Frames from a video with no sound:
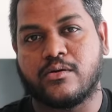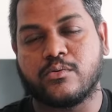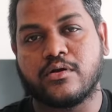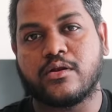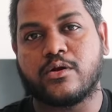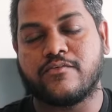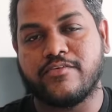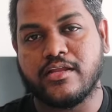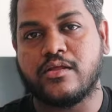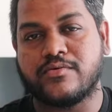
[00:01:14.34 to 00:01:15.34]
உங்களோட
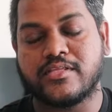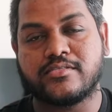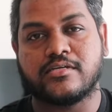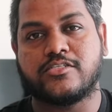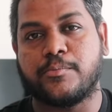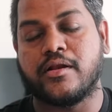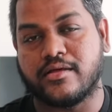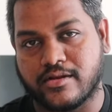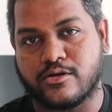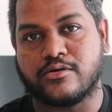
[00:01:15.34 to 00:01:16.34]
வீடியோ வந்து
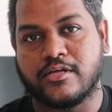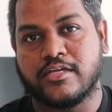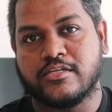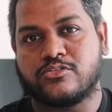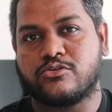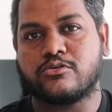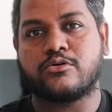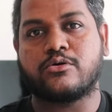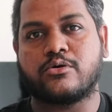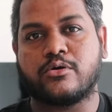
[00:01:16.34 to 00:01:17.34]
சர்ச்சபிளில் இருக்கணும் ஸோ
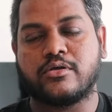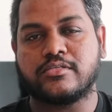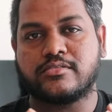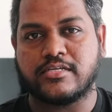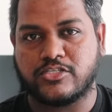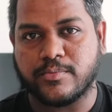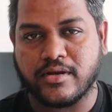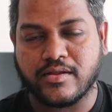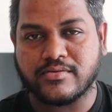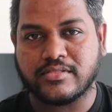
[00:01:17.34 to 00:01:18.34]

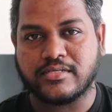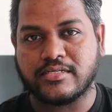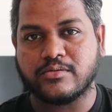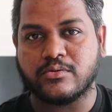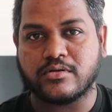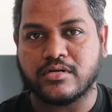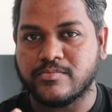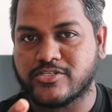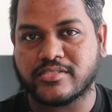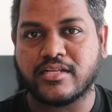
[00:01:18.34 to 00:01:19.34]
சர்ச்சபிளில் வந்துட்டு ஒரு
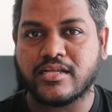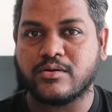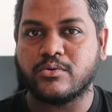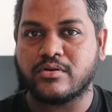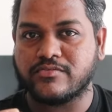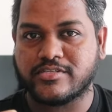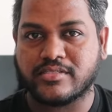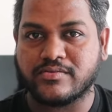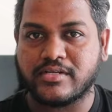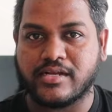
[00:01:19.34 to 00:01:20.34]
நிமிஷத்தில் ஒரு
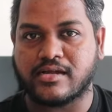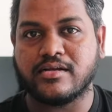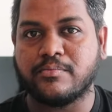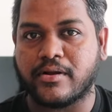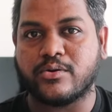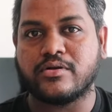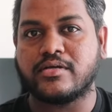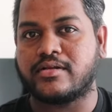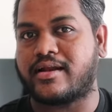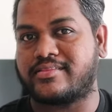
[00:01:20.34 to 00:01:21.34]
விஷயத்தை வந்து டக்குன்னு பண்ணணும்னு
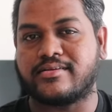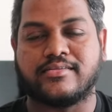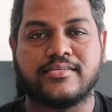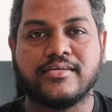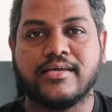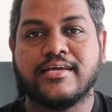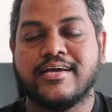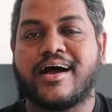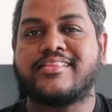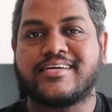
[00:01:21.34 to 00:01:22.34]
நடந்துடாது
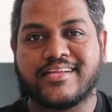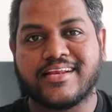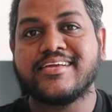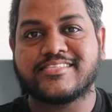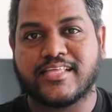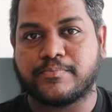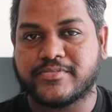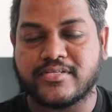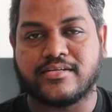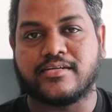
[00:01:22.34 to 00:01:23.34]
அதுக்கு நிறைய
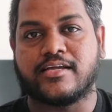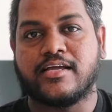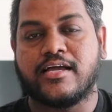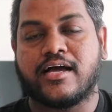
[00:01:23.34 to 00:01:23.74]
ஸ்டெப்ஸ் இருக்குது